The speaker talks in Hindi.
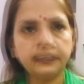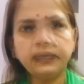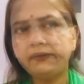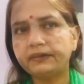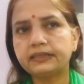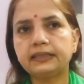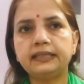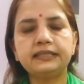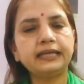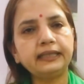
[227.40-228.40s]
है यह
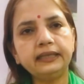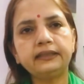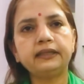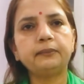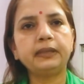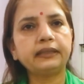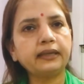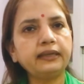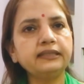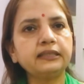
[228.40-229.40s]
अवस्था ज़्यादातर
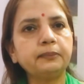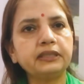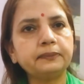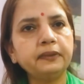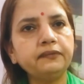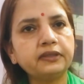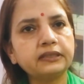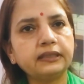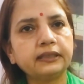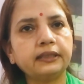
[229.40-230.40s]
45 से 55
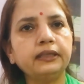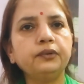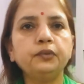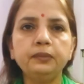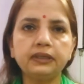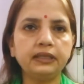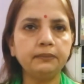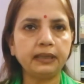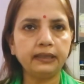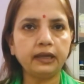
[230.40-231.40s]
वर्ष तक की उम्र की
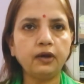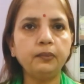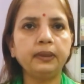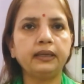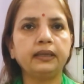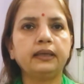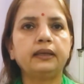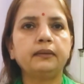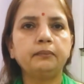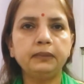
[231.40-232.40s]
महिलाओं में
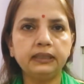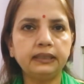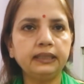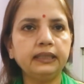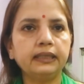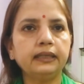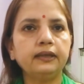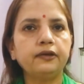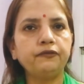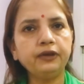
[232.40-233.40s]
मिलती है
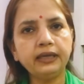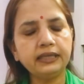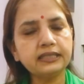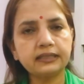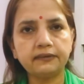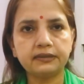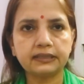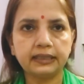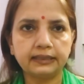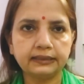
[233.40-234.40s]
वे इस
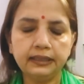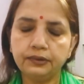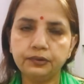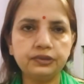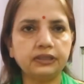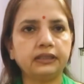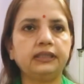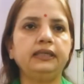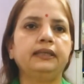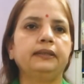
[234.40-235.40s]
अवस्था से
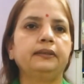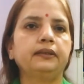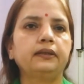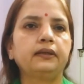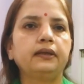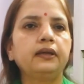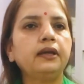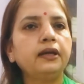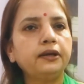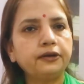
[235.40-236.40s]
गुजरती हैं
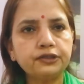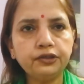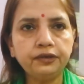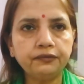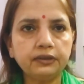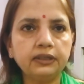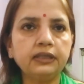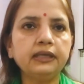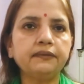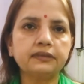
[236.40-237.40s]
रजोनिवृत्ति
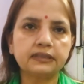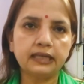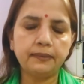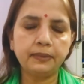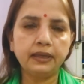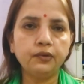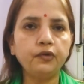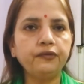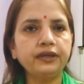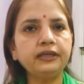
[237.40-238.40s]
की अवस्था में
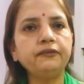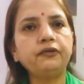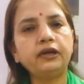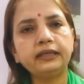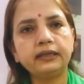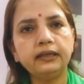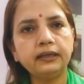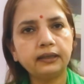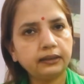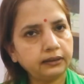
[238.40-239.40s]
ओवेरियन फॉलिकल
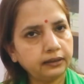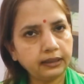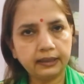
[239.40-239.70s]
का